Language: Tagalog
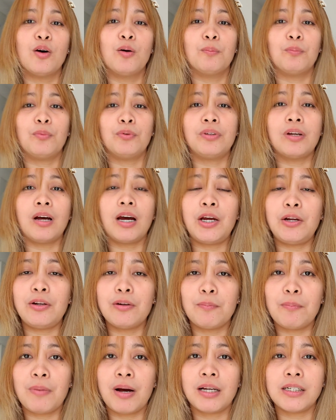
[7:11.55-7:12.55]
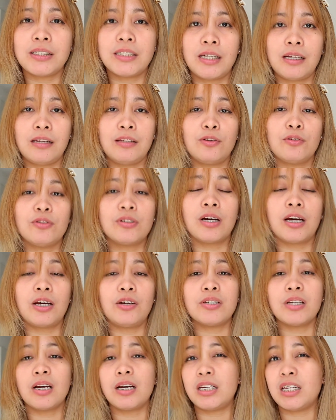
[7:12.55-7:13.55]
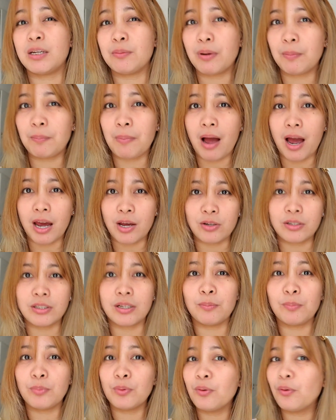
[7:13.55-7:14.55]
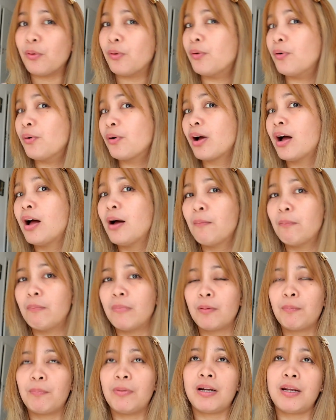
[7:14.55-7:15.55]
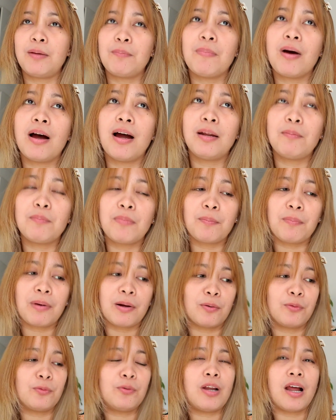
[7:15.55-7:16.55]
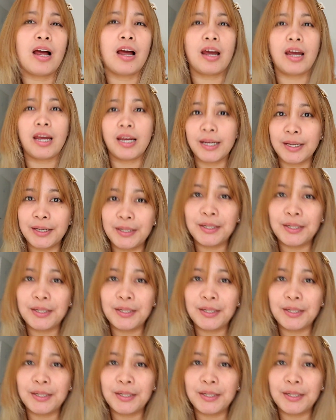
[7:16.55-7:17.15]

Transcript: punta kayo ng Basel, doon kayo sa kanya magpaayos ng buhok, magpariban, magpakulay.